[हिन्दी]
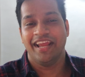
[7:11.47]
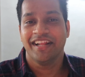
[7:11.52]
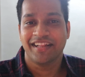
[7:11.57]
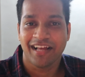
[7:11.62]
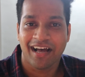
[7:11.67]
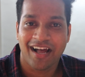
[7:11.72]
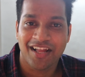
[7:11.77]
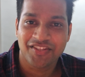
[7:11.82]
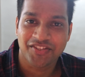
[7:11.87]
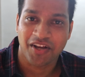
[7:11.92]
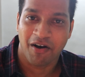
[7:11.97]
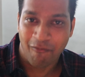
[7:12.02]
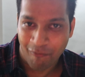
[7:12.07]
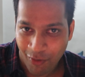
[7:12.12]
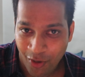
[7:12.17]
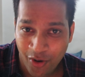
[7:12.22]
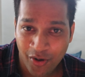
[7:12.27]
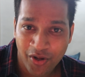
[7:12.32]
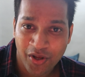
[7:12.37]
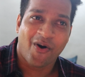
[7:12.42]
यही था आज का
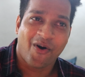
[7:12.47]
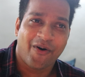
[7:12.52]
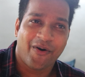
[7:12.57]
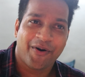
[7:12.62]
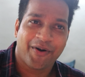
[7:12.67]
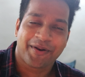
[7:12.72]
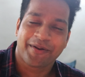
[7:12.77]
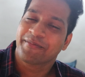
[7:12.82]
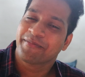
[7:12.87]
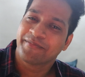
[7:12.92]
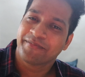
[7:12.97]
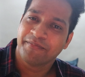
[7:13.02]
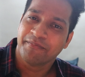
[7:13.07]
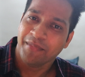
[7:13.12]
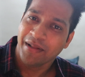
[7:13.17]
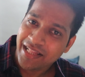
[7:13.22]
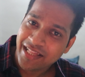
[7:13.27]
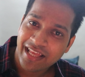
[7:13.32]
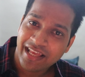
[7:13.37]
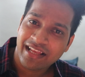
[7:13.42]
ब्लॉग और
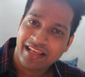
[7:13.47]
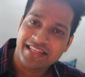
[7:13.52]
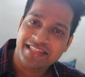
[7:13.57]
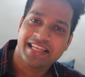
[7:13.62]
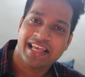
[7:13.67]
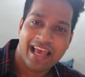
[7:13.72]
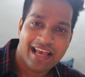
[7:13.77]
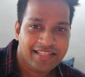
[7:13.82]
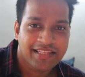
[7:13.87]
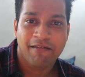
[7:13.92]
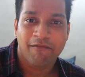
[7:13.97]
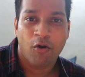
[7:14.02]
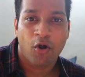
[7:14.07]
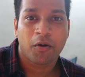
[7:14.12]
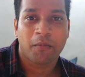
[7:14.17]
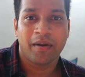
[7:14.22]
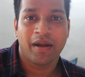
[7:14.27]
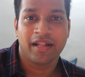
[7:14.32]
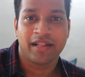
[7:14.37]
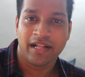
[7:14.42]
मिलते हैं किसी ऐसे
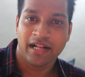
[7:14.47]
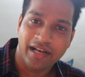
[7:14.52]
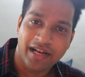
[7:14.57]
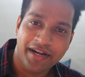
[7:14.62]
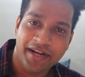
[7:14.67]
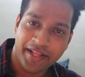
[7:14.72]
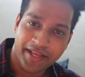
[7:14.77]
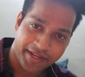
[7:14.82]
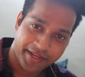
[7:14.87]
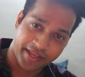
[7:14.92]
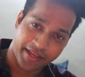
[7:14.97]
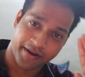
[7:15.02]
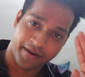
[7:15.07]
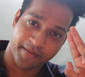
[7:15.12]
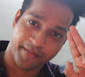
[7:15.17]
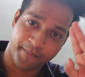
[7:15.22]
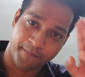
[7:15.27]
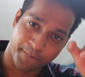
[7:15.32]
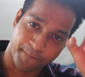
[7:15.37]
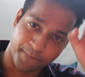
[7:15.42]
ब्लॉग में टिल देन टेक केयर